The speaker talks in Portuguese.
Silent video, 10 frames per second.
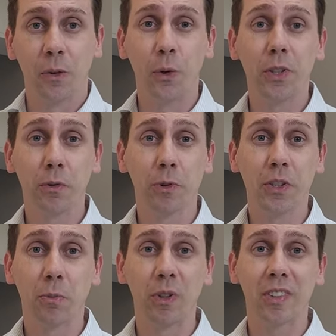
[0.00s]
Hoje eu vou
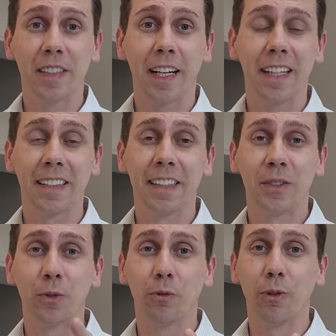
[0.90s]
te mostrar
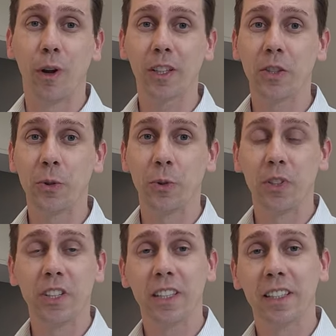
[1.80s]
no vlog de
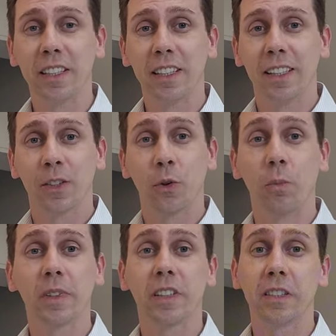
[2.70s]
hoje
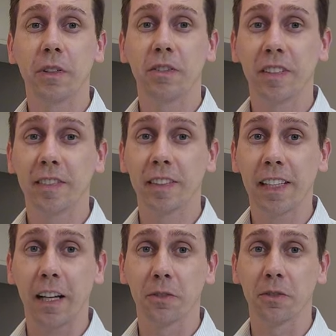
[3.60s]
como que a gente vai fazer esse
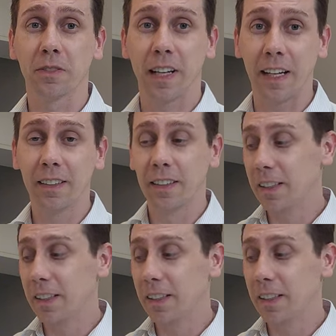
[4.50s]
caso, tá?